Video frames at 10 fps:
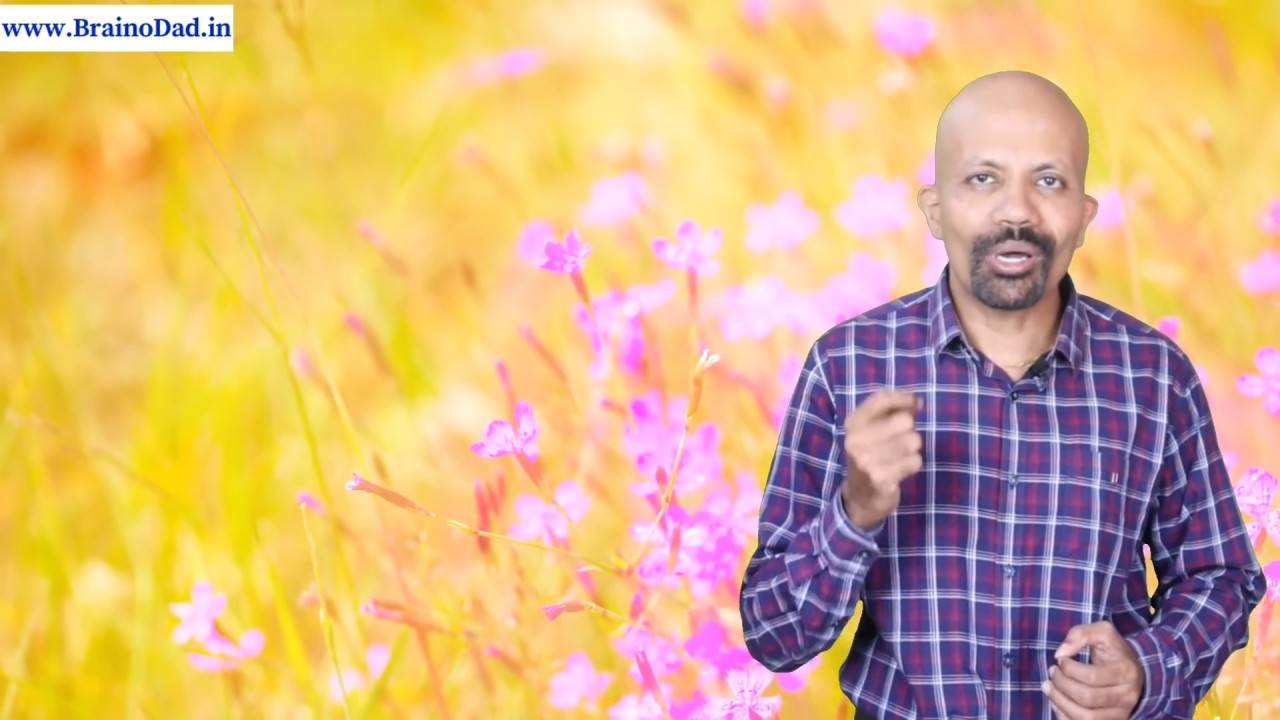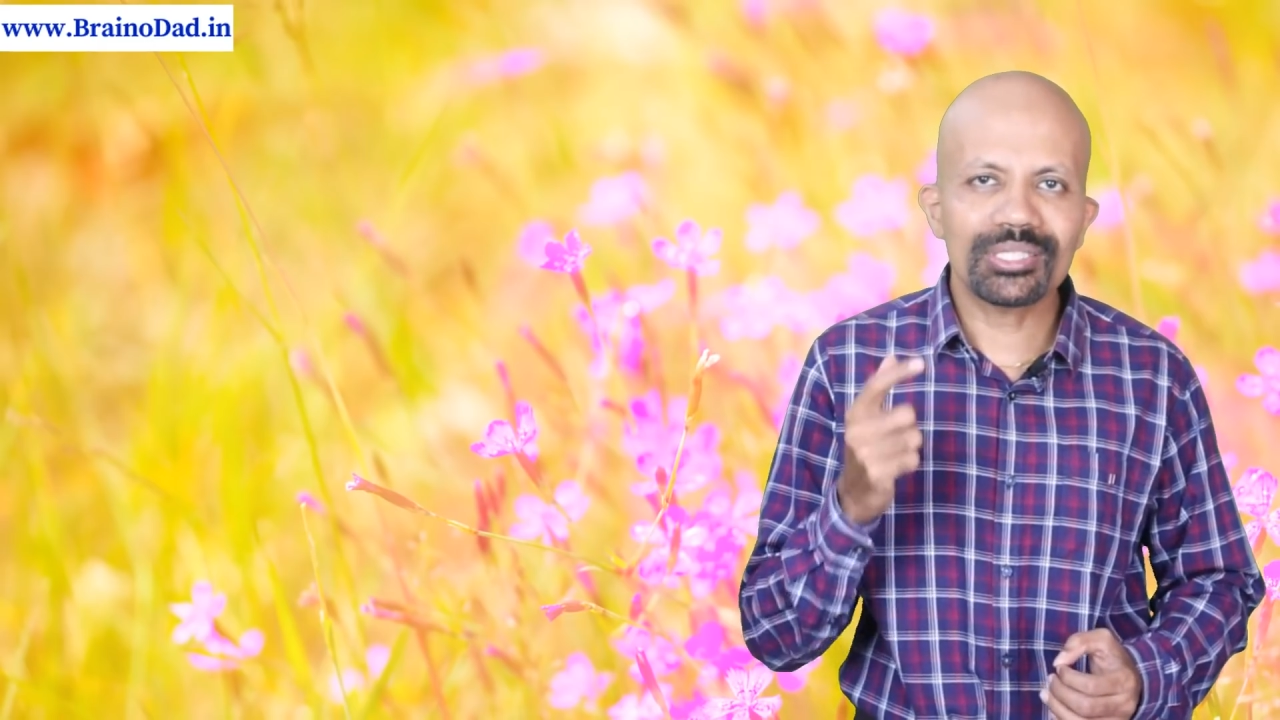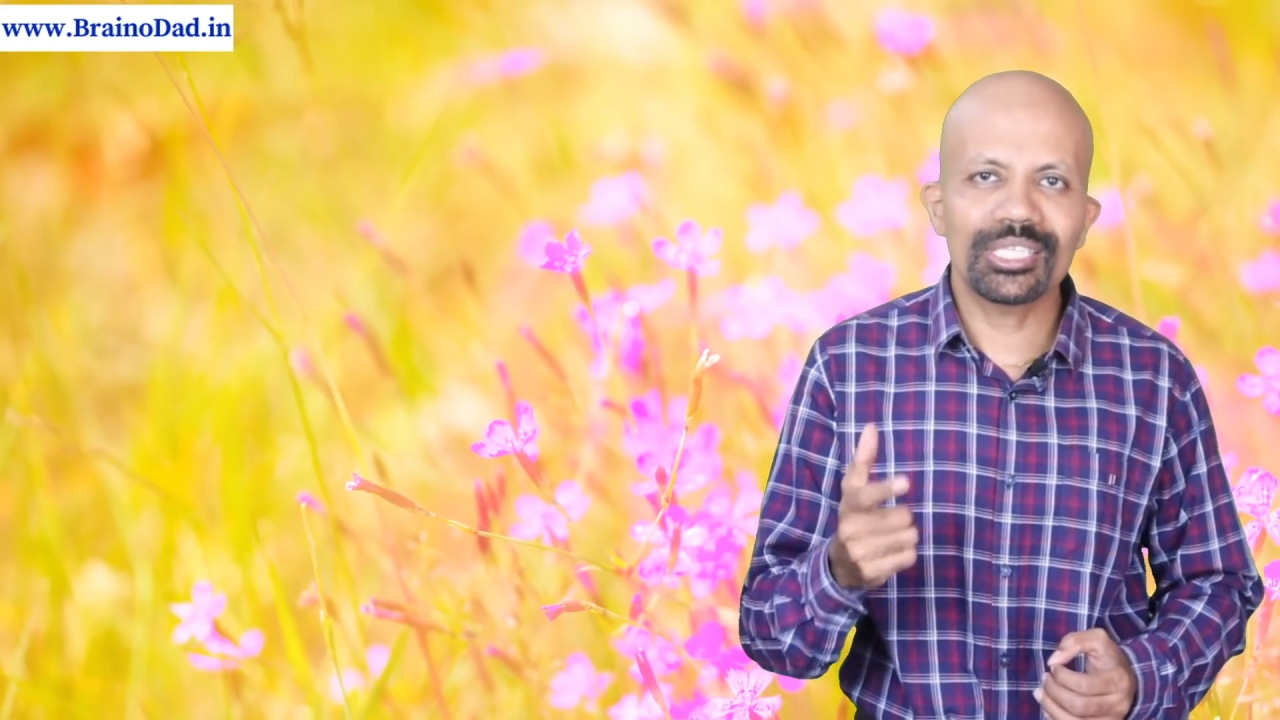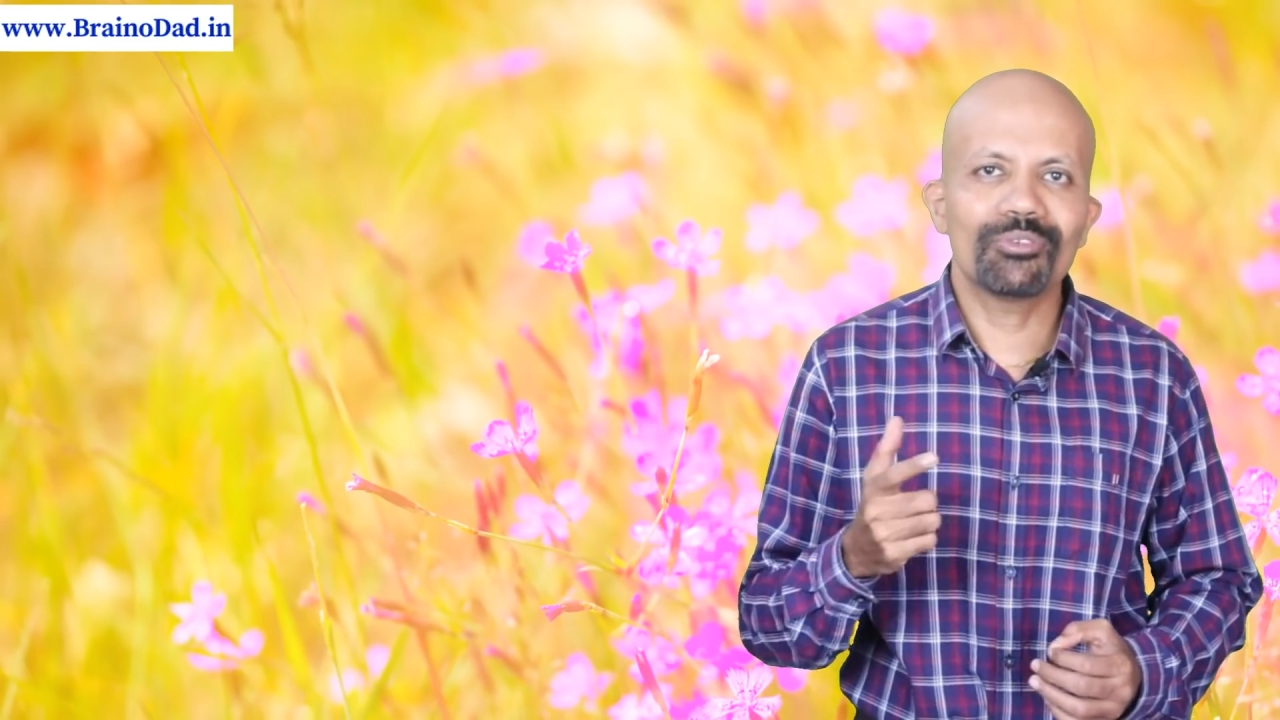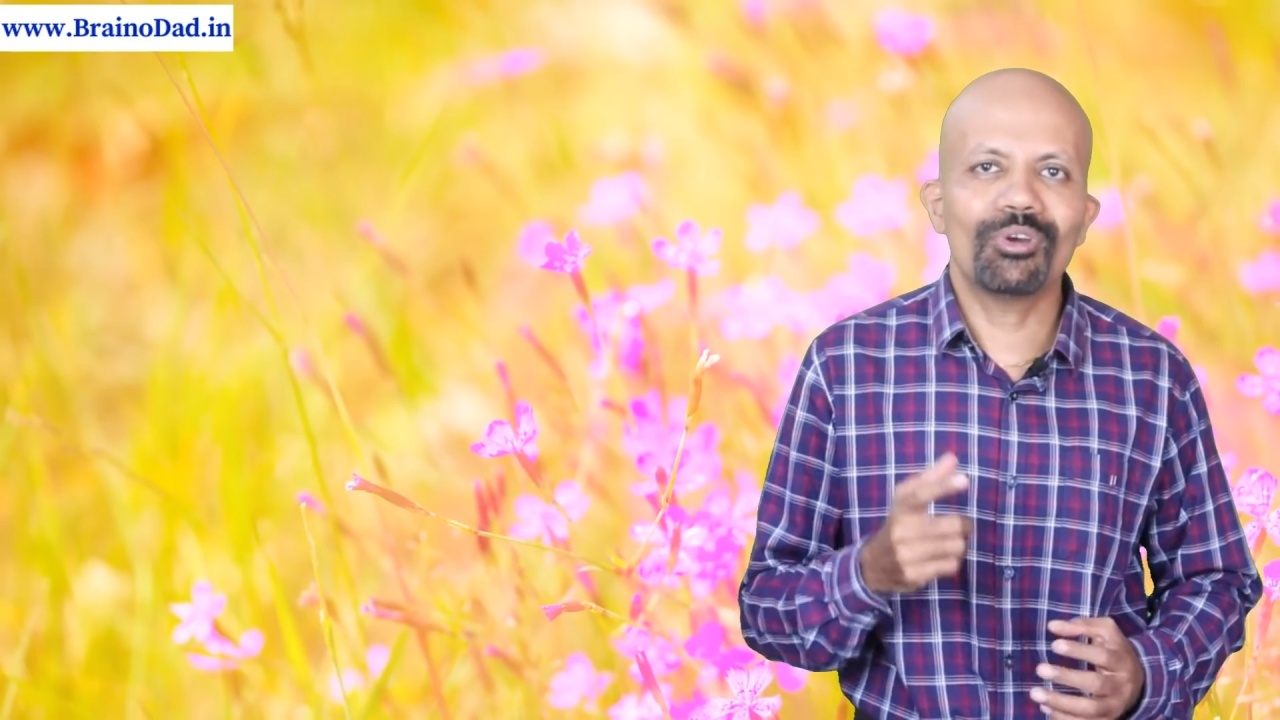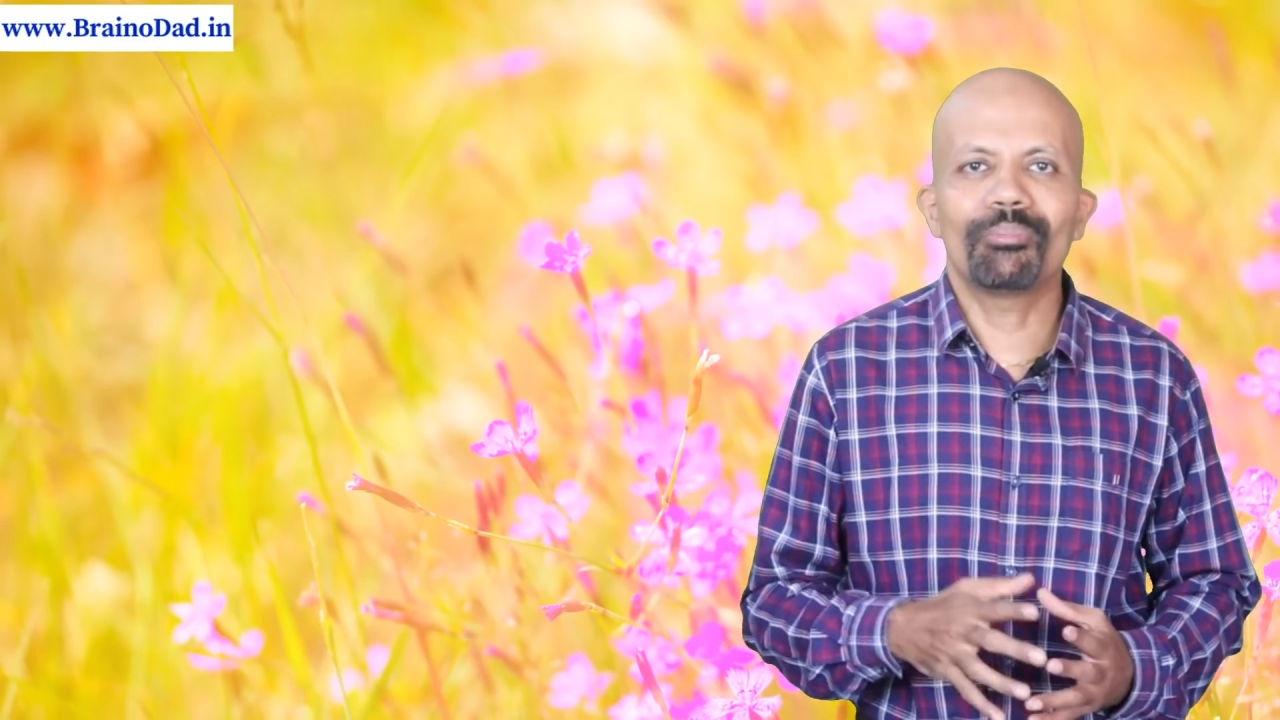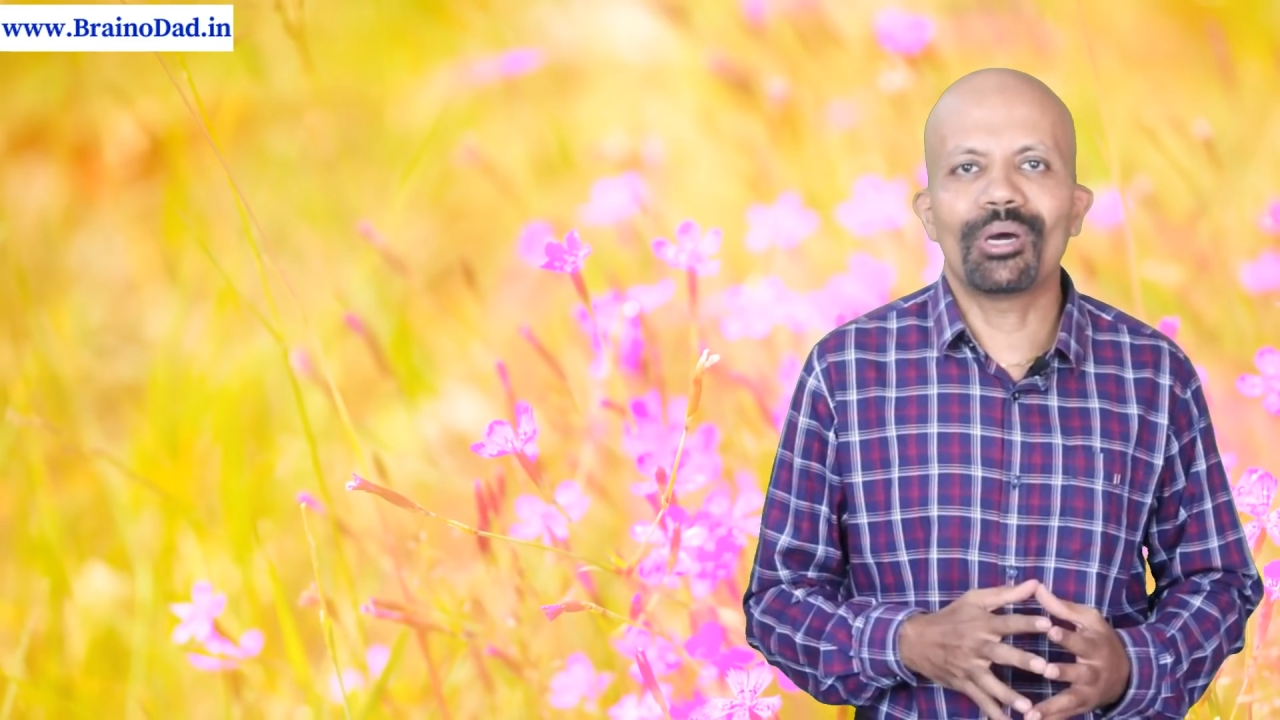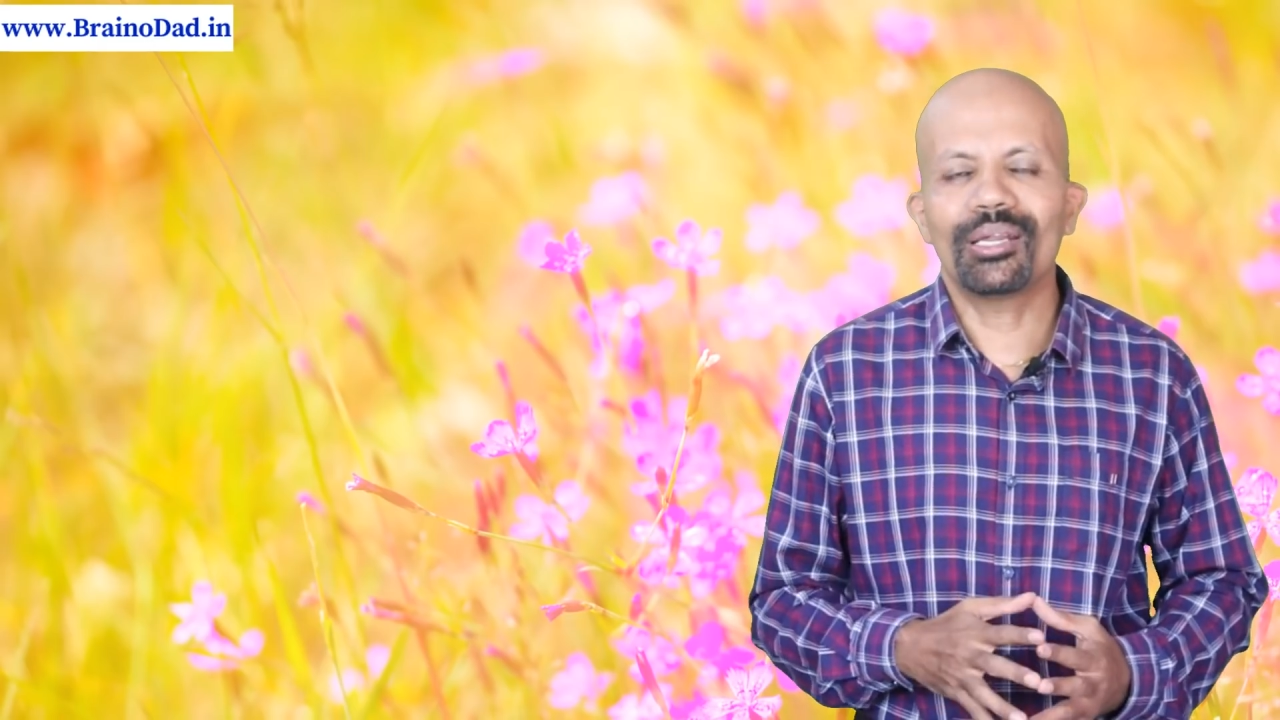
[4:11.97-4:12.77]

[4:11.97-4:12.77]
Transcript: பாசிட்டிவாக